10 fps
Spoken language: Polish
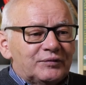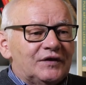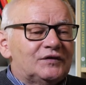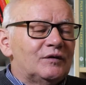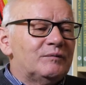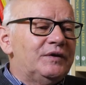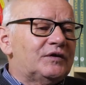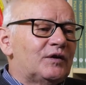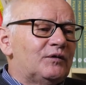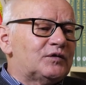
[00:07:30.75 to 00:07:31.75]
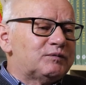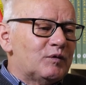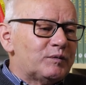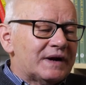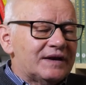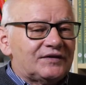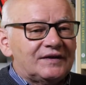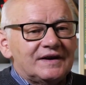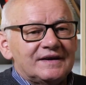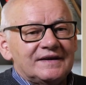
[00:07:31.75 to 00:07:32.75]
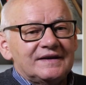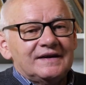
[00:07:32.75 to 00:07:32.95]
Przez tą bliską współpracę